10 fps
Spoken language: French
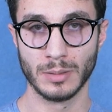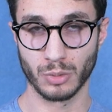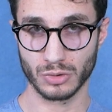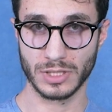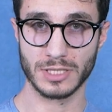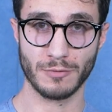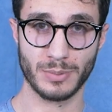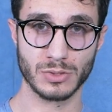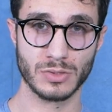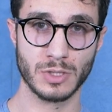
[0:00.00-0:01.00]
Pour ceux qui ne savent pas
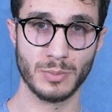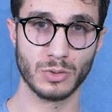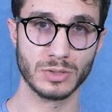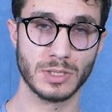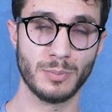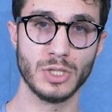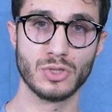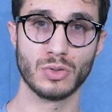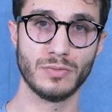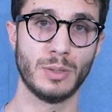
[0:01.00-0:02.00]
ce que c'est le micro-stepping,
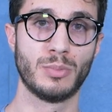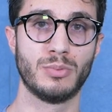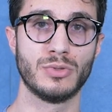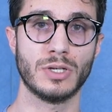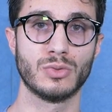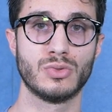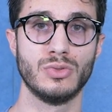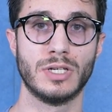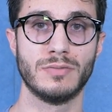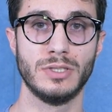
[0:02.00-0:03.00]
je reviens un peu plus tard dessus
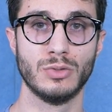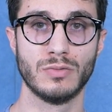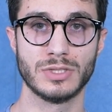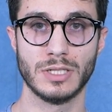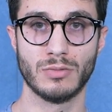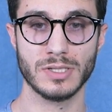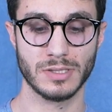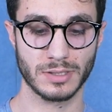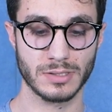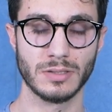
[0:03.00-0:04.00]
dans la vidéo, vous allez voir, c'est
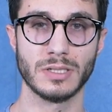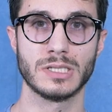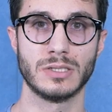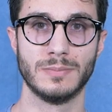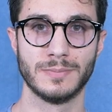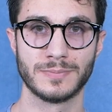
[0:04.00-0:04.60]
très intéressant.